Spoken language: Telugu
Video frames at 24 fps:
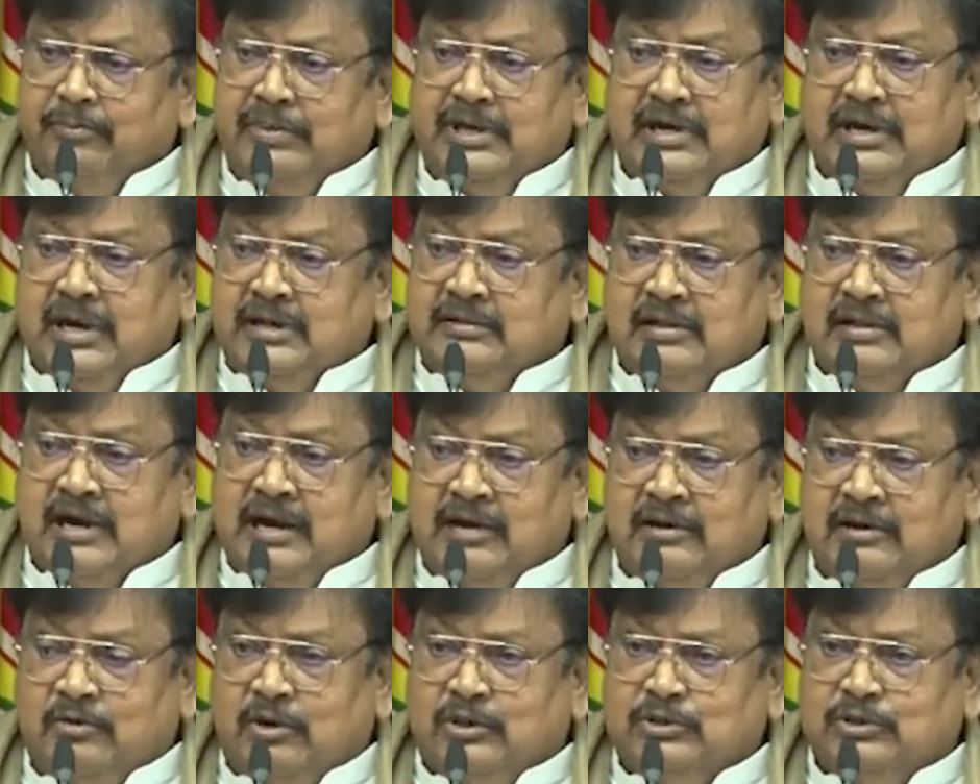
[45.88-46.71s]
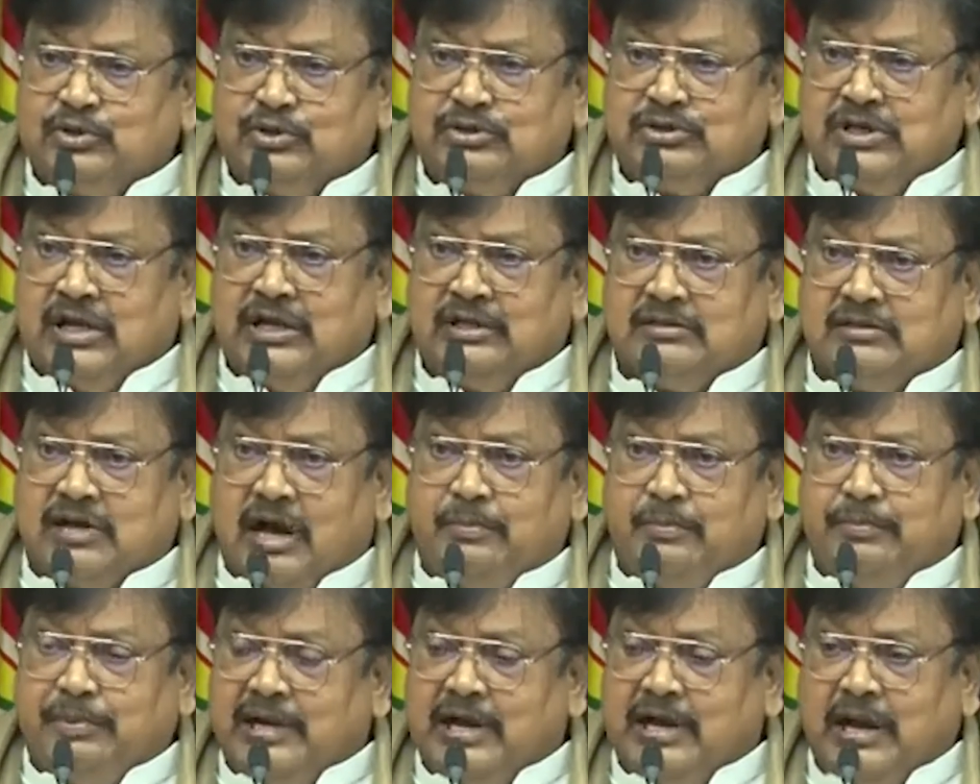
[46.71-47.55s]
మీరందరూ అనుకోవచ్చు చాలా
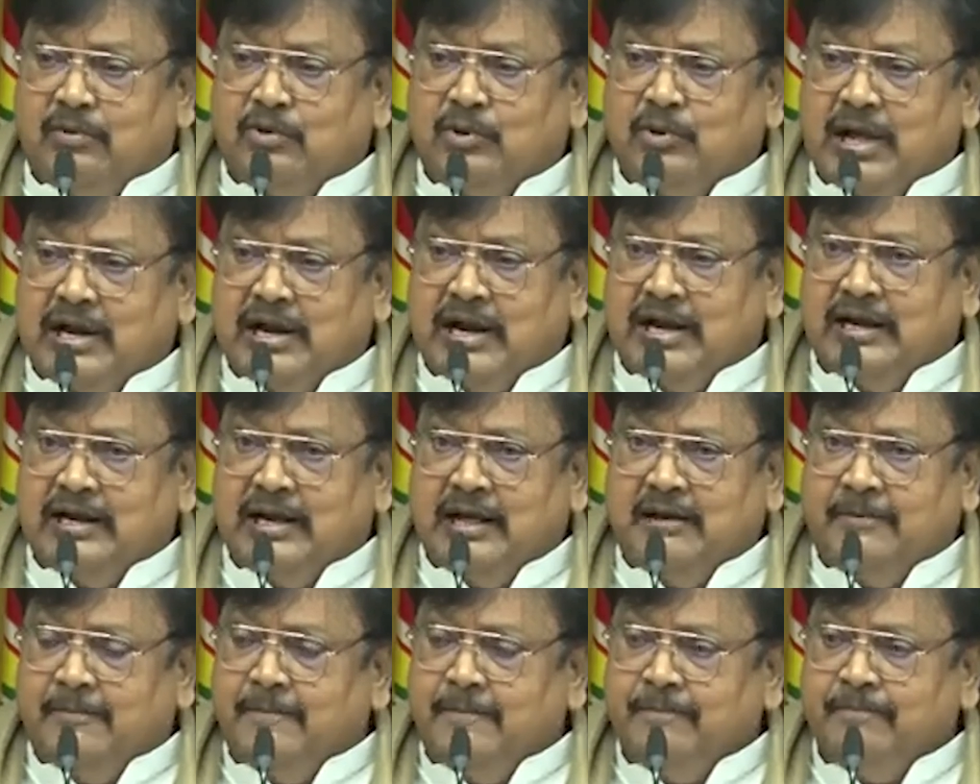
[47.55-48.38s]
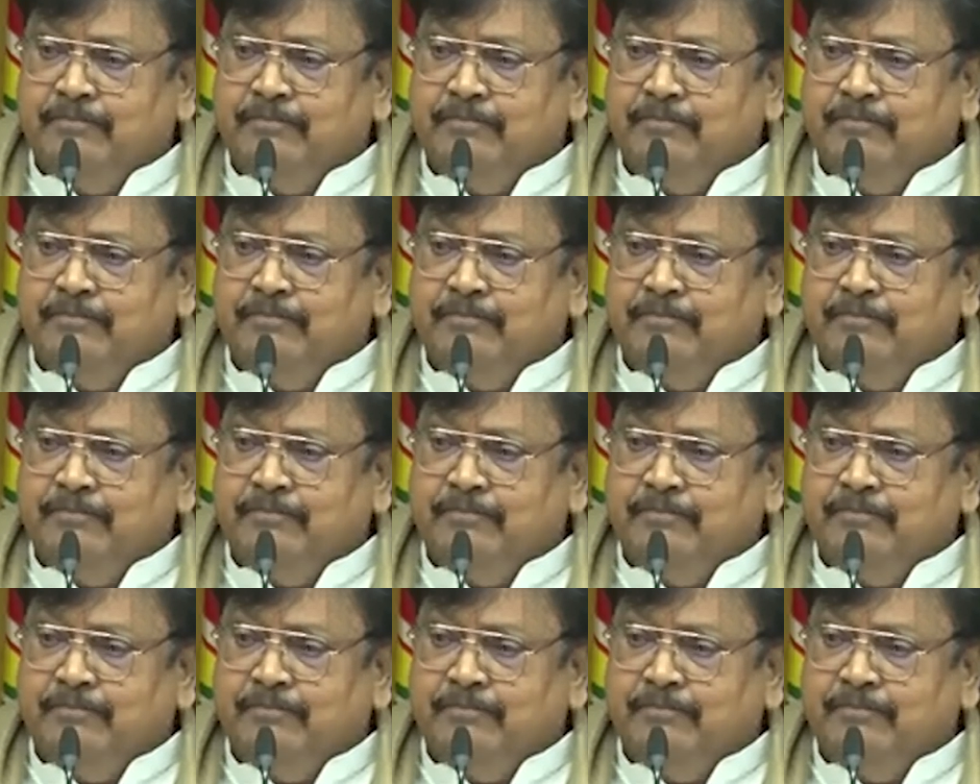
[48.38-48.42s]
తాపీగా ఉన్నారు ఆయన